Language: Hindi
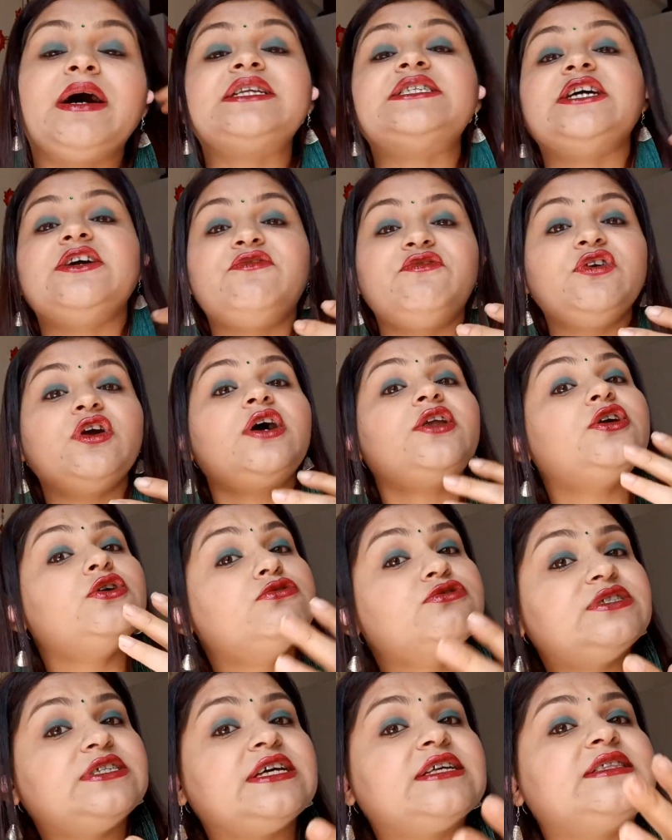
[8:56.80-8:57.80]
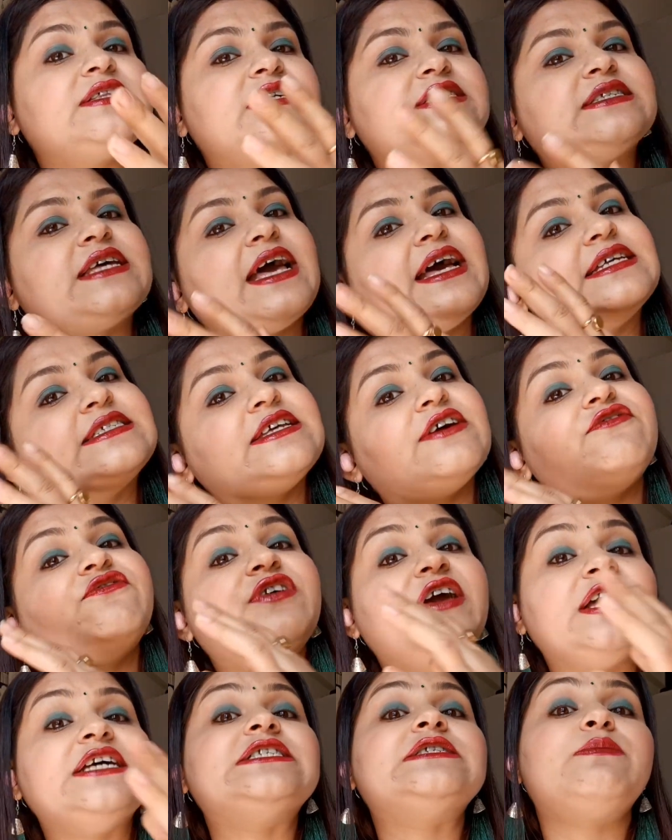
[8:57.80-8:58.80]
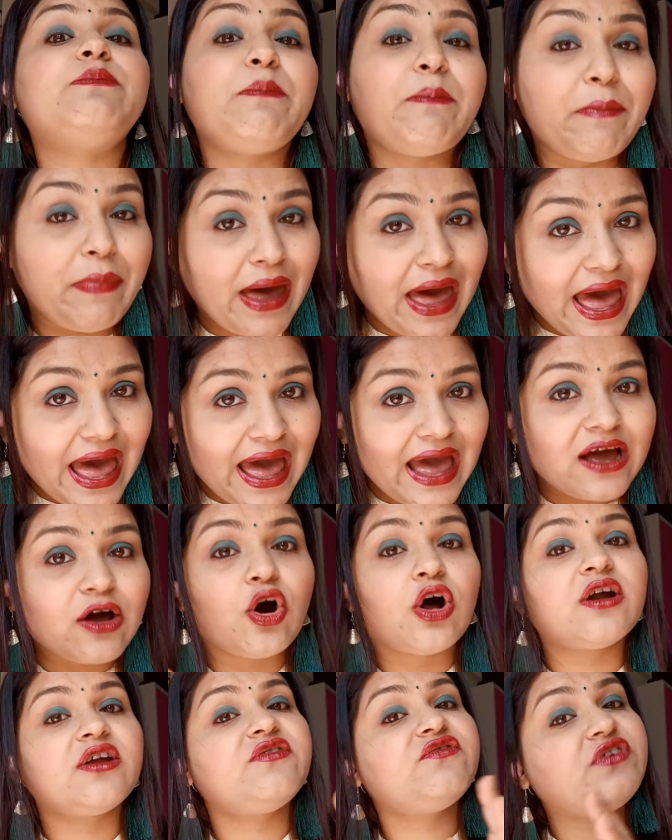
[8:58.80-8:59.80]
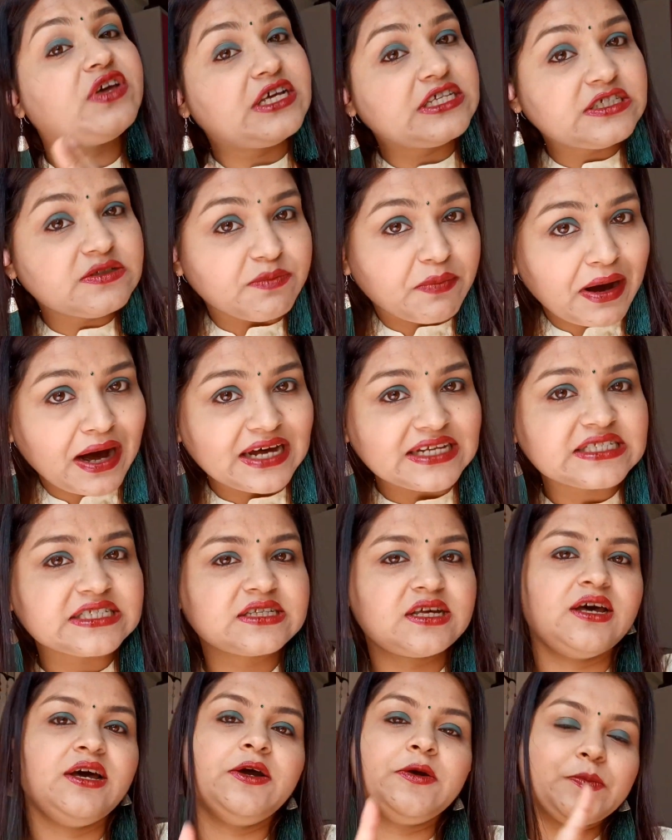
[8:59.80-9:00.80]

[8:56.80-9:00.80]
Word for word: बट इफ यू आर यूजिंग दिस एज ए फेस पैक और ए फेस मास्क